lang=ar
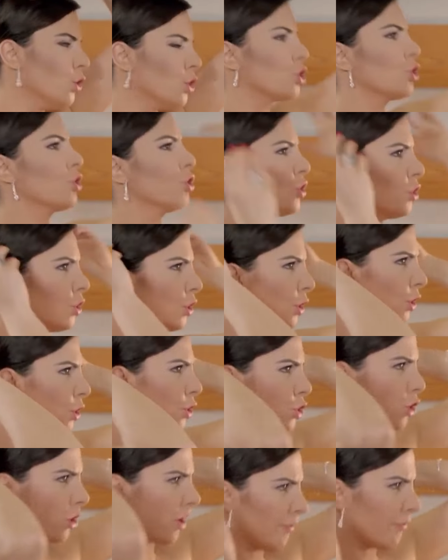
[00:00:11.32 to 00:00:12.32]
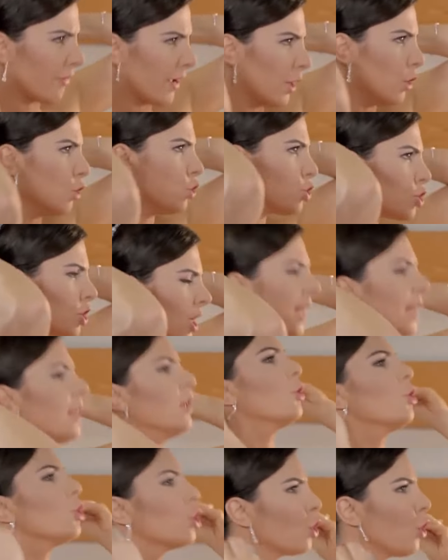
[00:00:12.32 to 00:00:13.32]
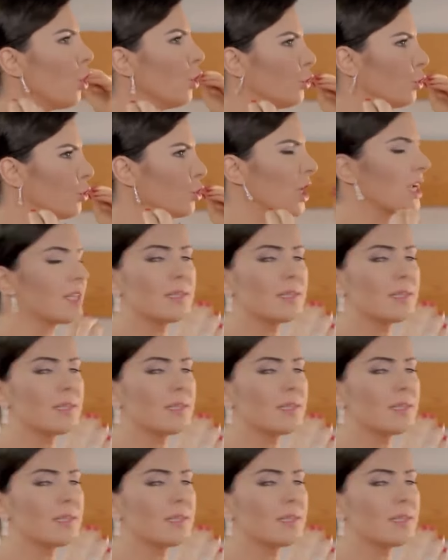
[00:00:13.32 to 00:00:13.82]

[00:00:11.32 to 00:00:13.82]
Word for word: وهون وبلش يتفلسف وقال ما بيطلعوا